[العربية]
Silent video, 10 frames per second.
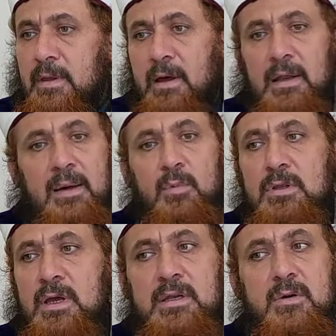قال
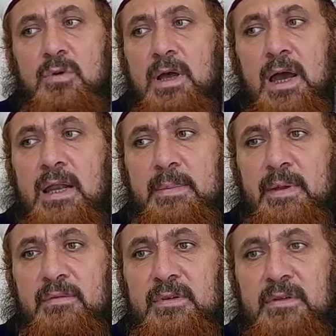لابد ان يكون
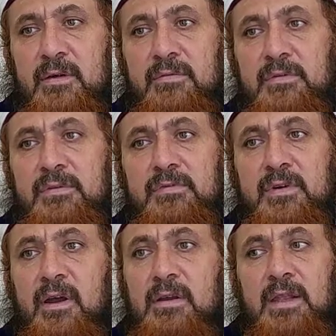عالما في في
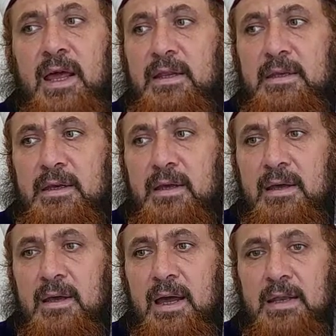الفرائض العينيه
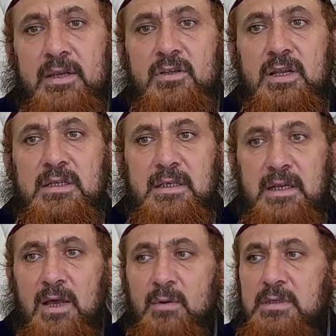ان يجهل
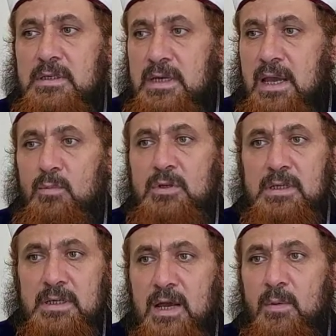الصلاه والصيام
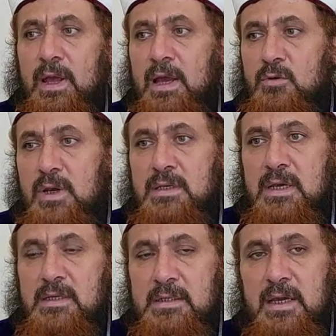والزكاه والحج
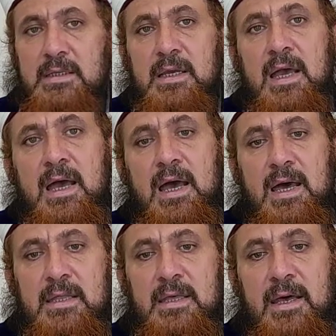والاساسيات
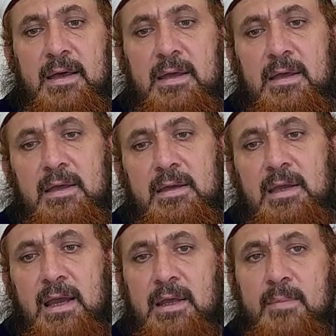هذا
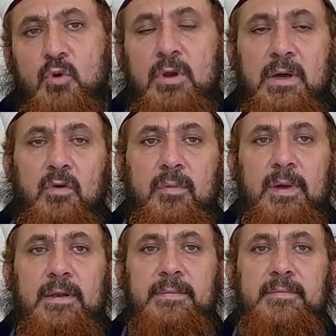يعني امر لا يقبل